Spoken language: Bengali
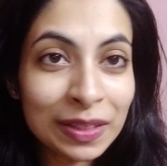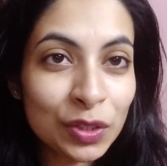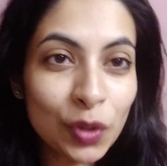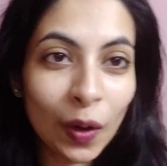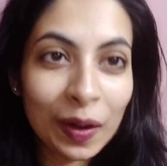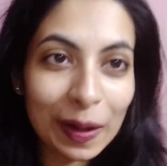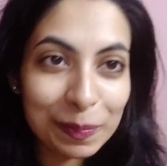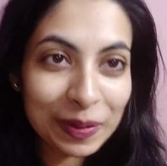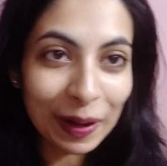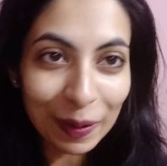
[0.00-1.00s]
আমাদের টক
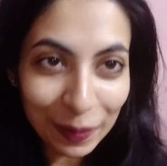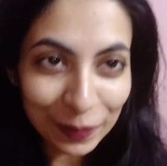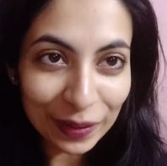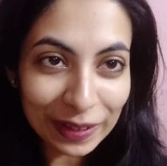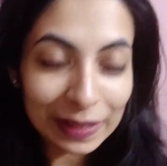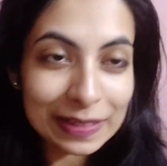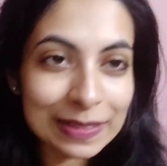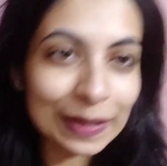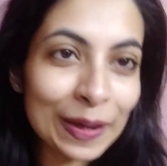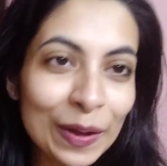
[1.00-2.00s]
আম খাওয়া হয়ে গেছে